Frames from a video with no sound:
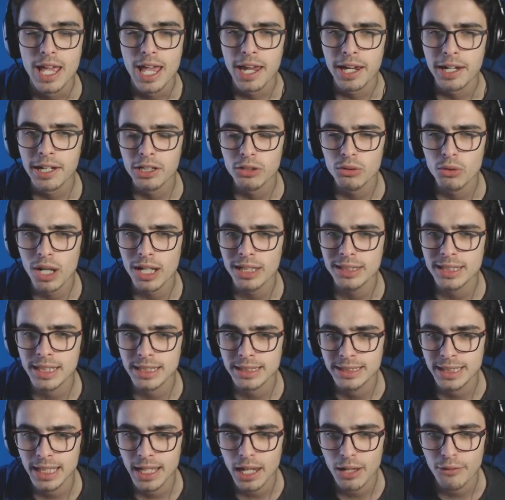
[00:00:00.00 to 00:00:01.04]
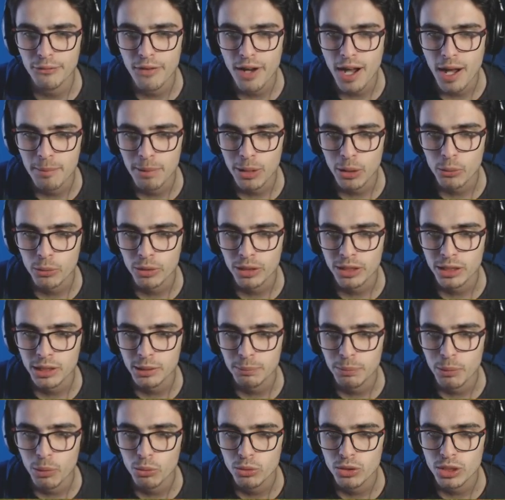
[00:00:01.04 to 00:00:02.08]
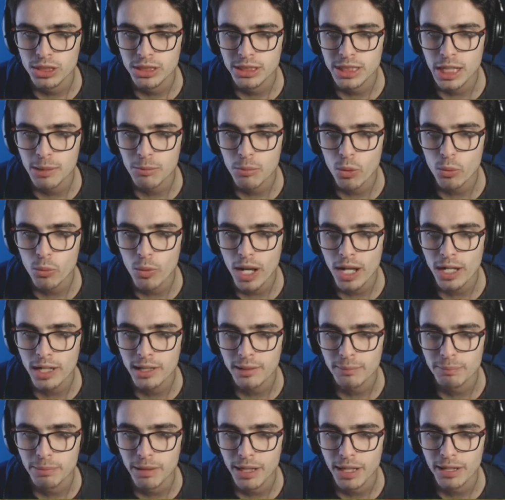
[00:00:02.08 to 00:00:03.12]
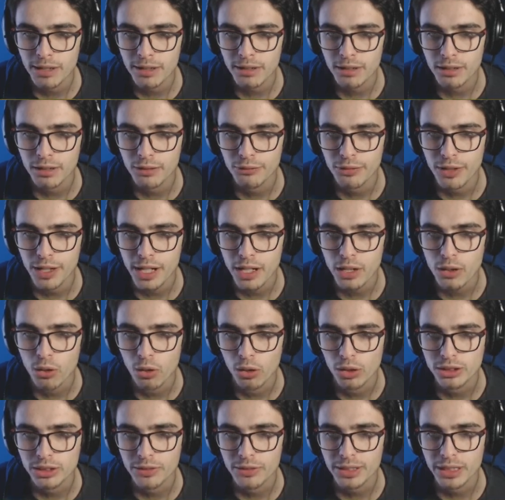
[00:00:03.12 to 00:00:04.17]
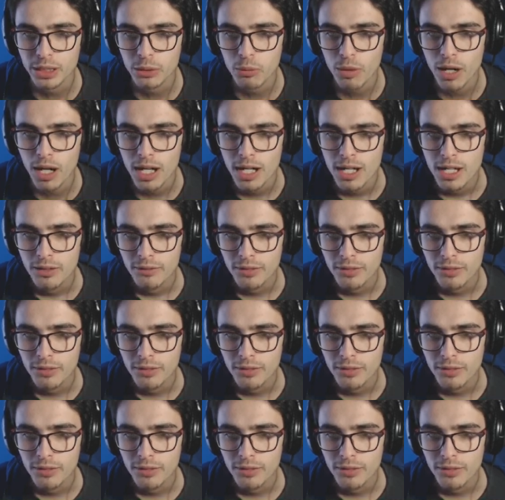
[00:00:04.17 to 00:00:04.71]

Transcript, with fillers: e credo l'altra sia la fame, quindi tipo utilizzeremo quelli per fare cose, vedete qua,